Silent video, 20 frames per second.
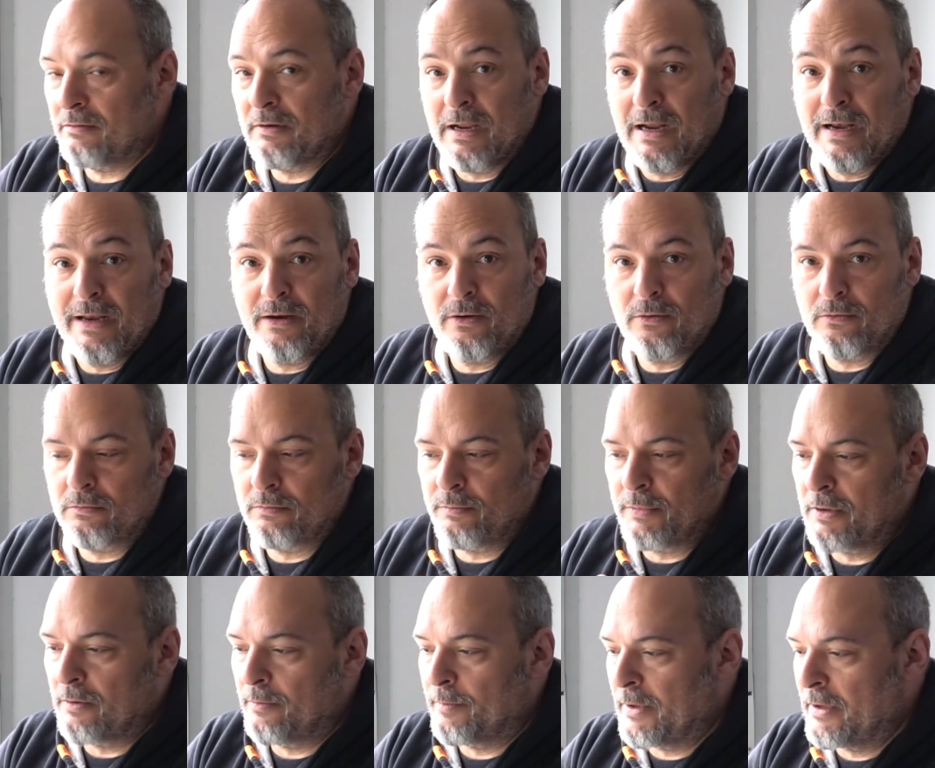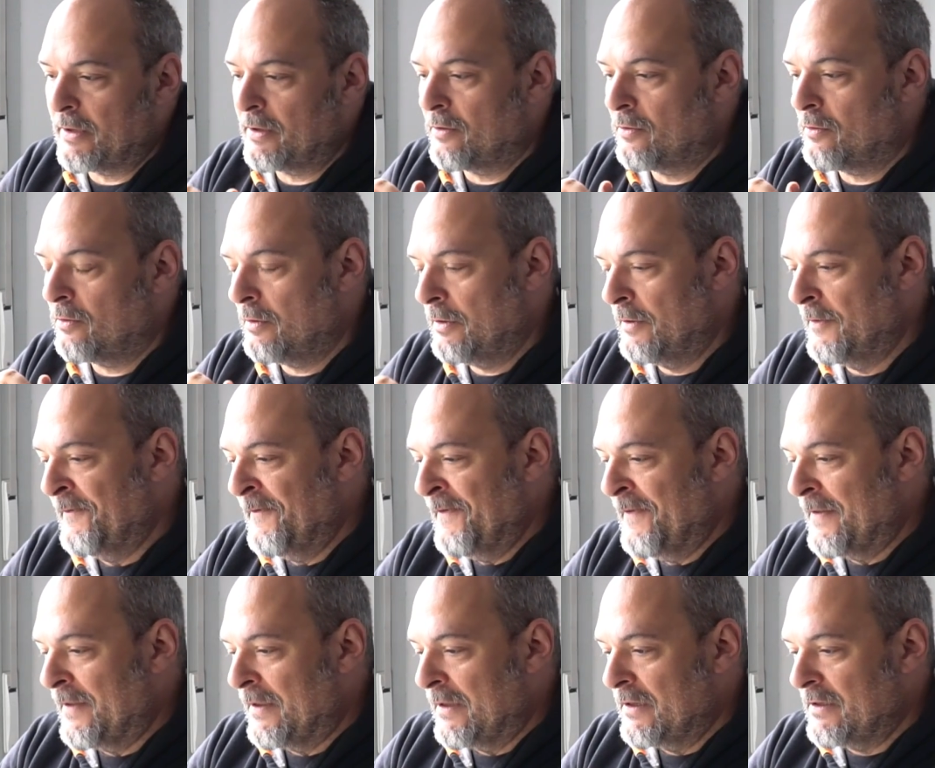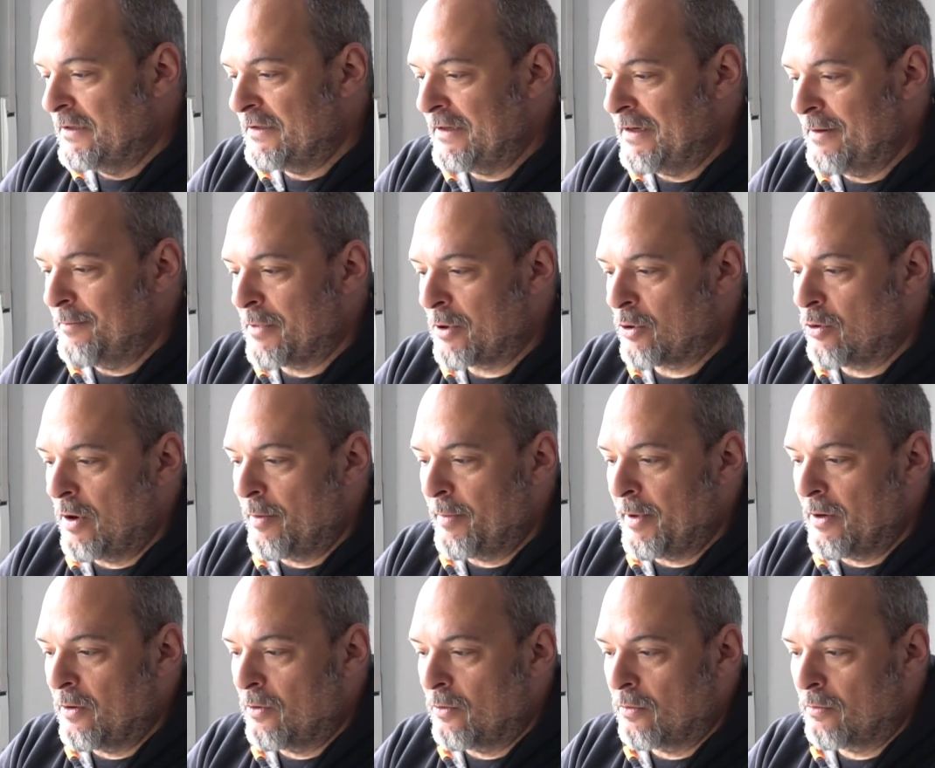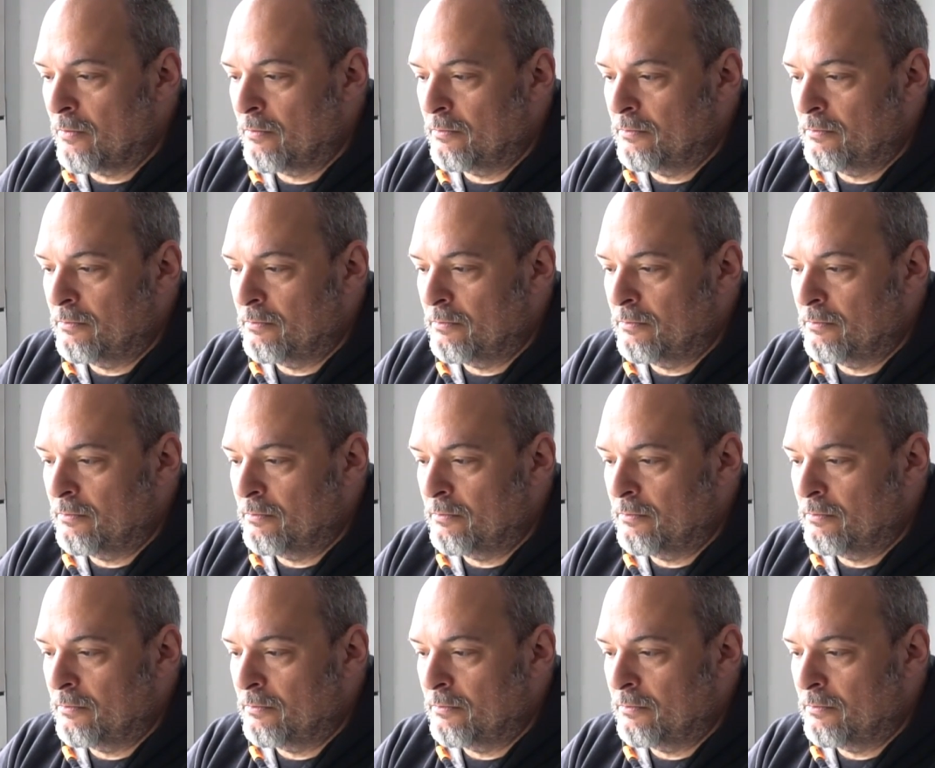Calero, mi compañero y sin embargo, amigo,